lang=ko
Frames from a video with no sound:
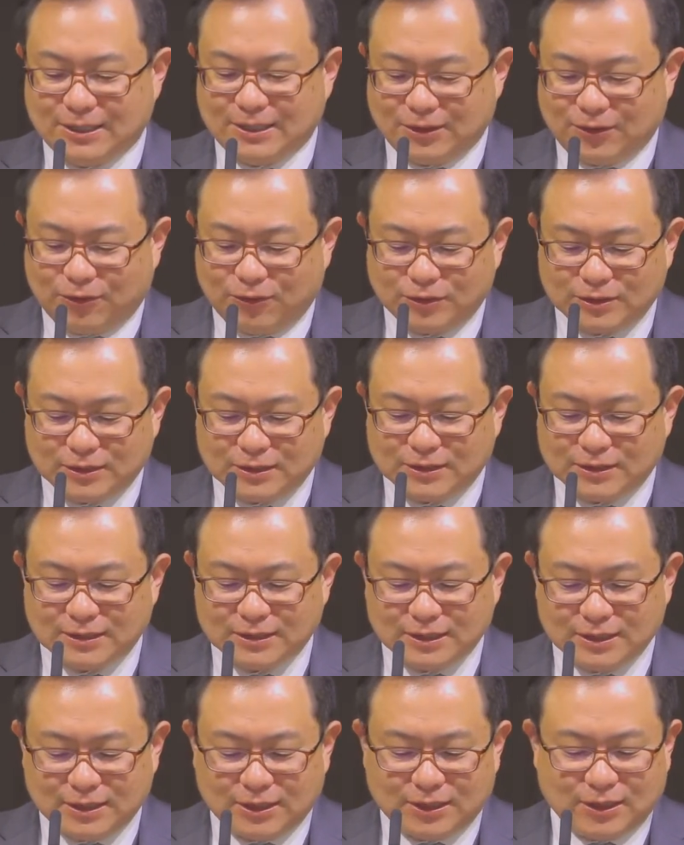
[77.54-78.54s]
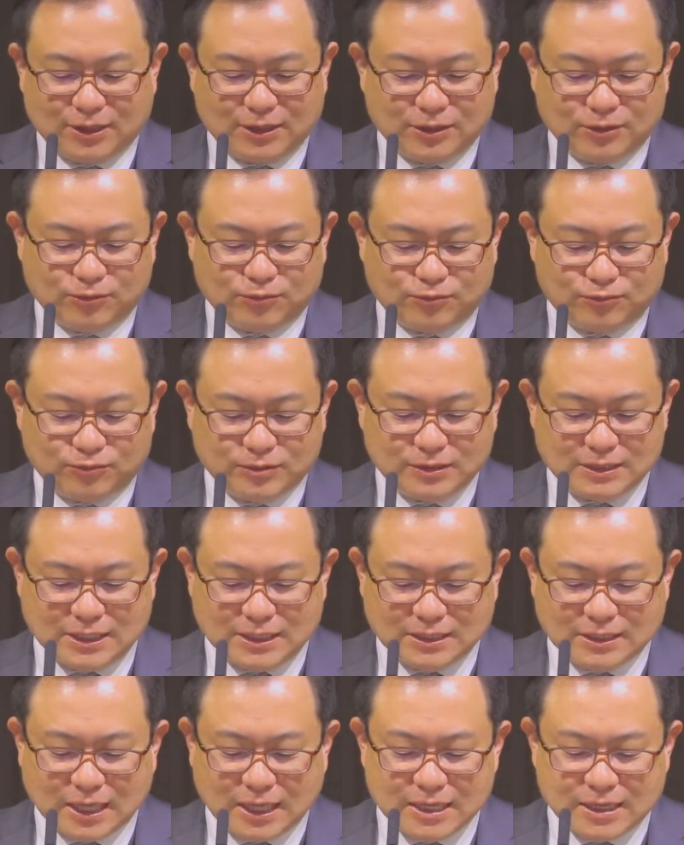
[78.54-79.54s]
오늘 어,
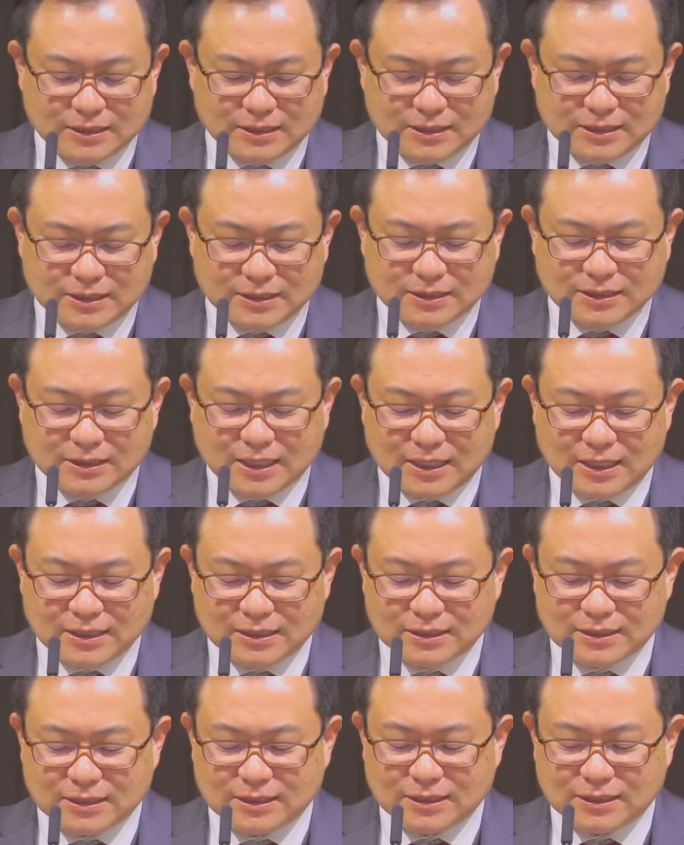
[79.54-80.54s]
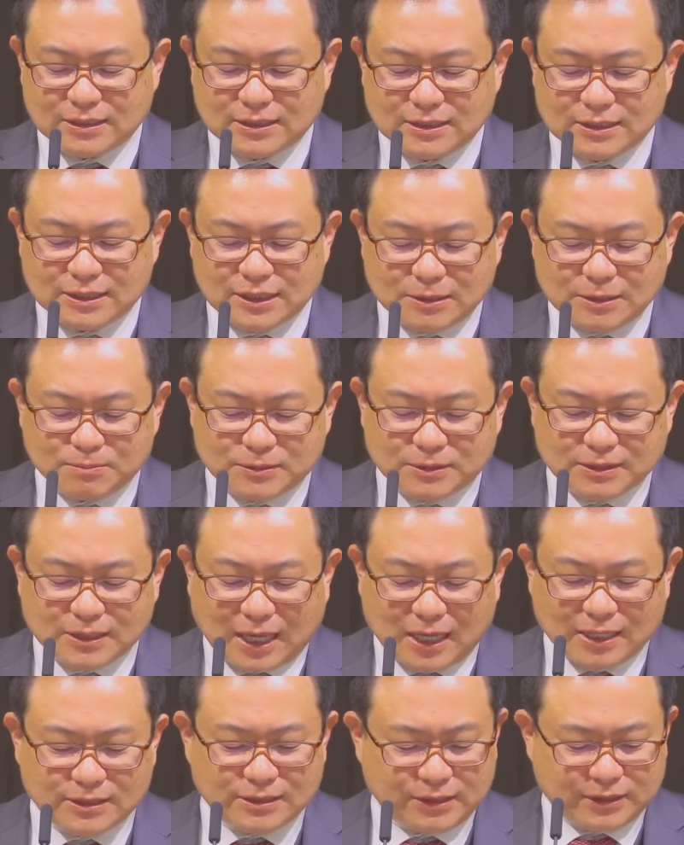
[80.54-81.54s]
이사야 7장
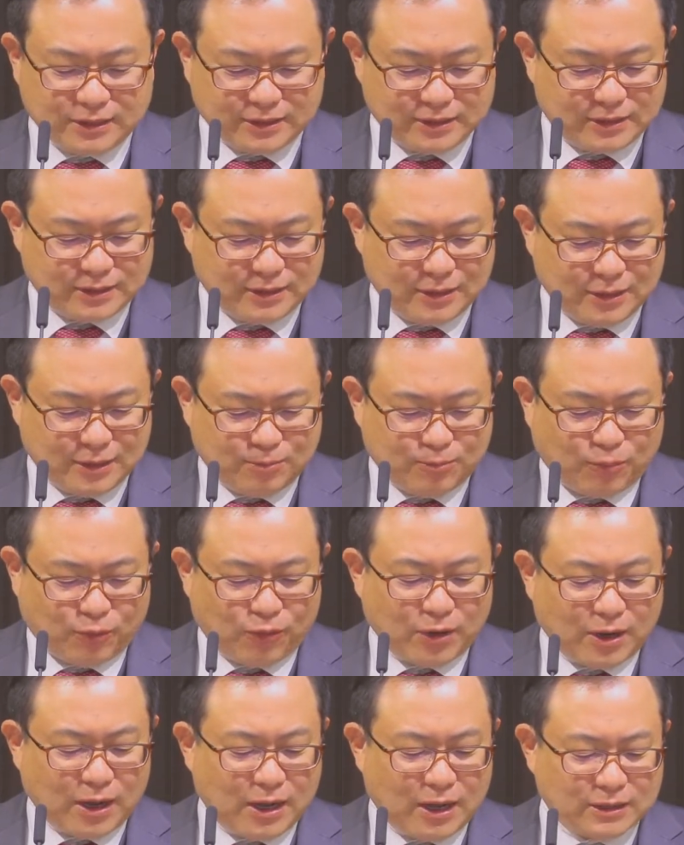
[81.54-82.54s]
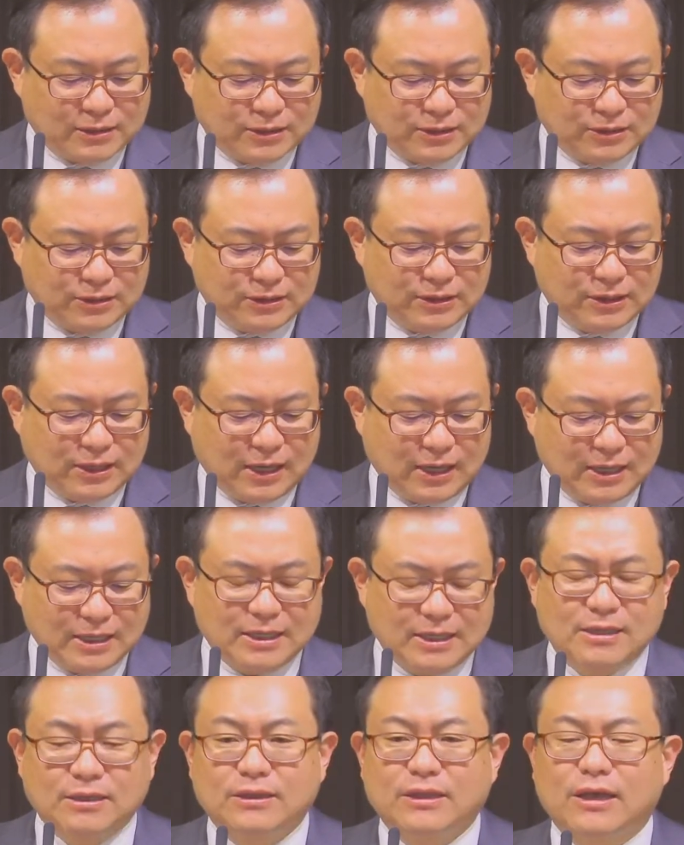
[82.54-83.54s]
14절 보라 처녀가
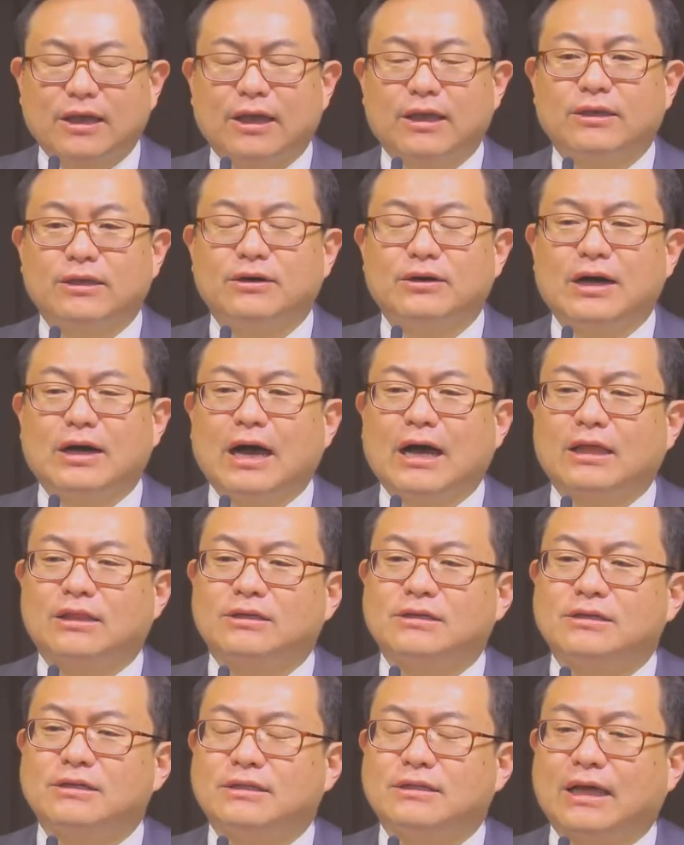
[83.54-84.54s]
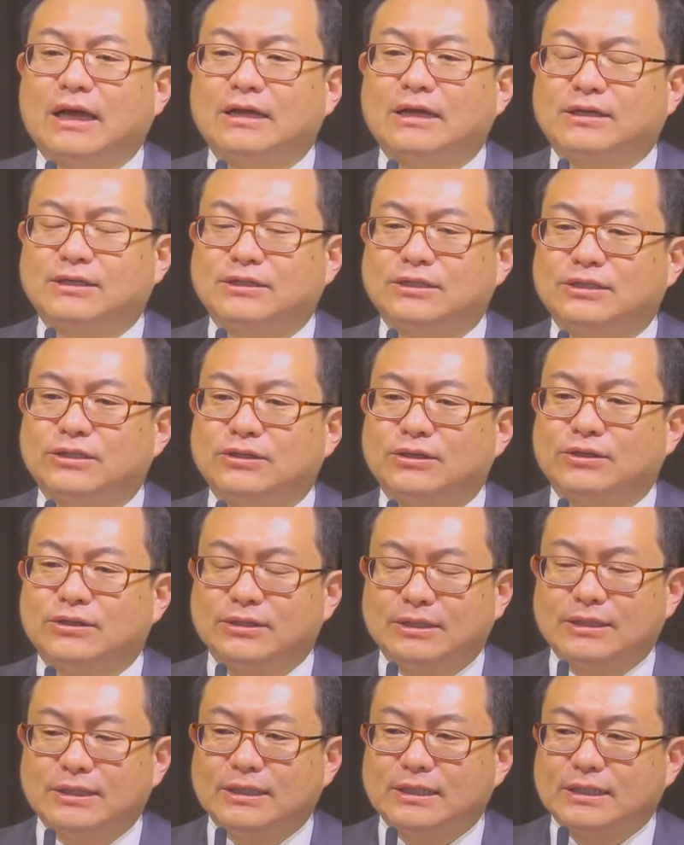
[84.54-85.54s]
잉태하여 아들을 낳을 것이요
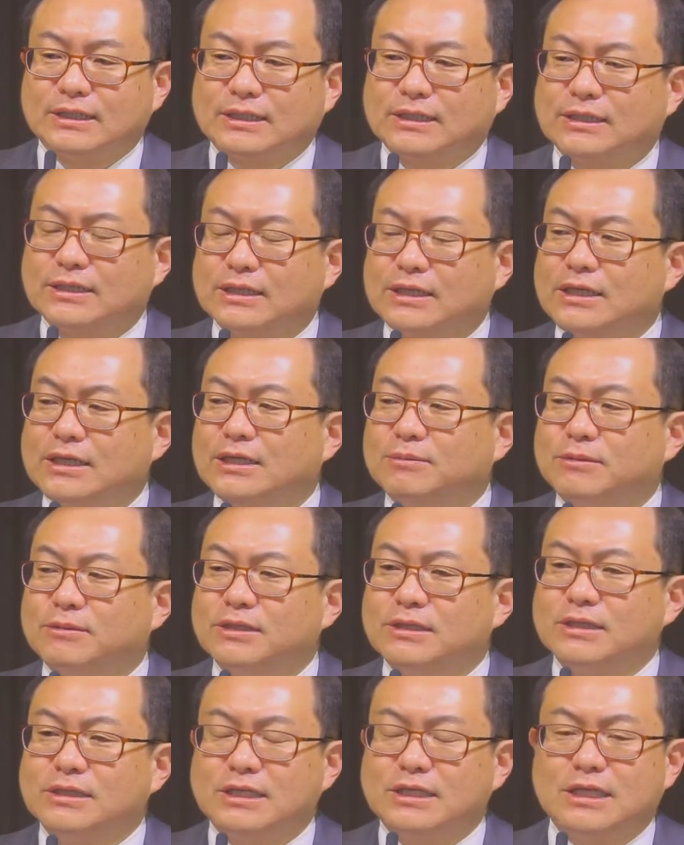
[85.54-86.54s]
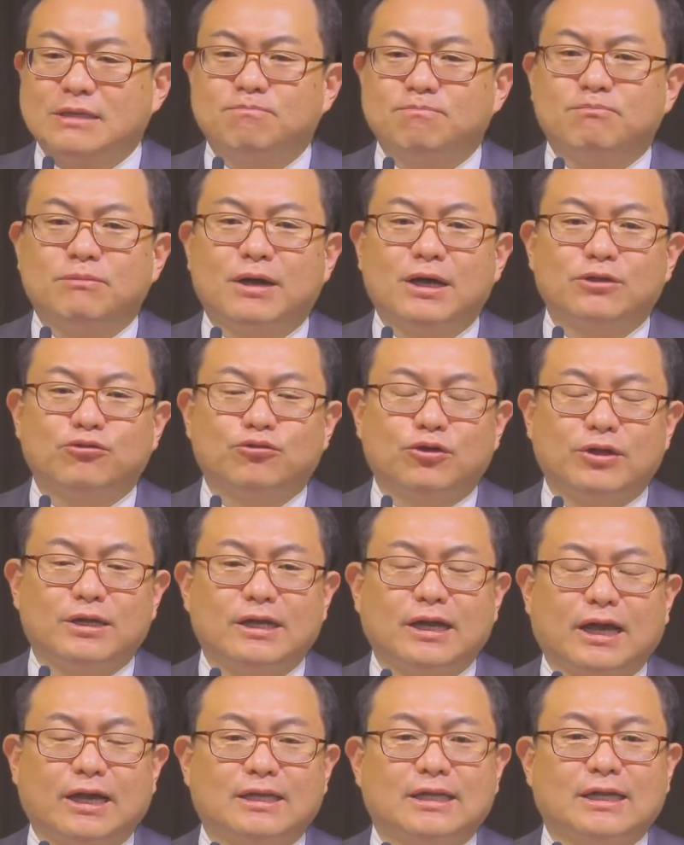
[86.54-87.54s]
그 이름을
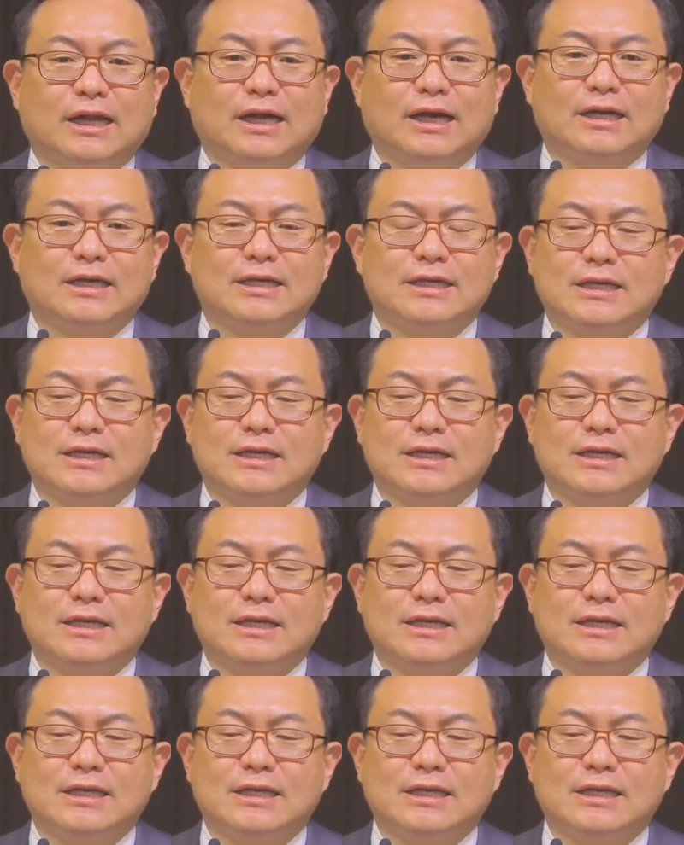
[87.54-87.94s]
임마누엘이라 하리라.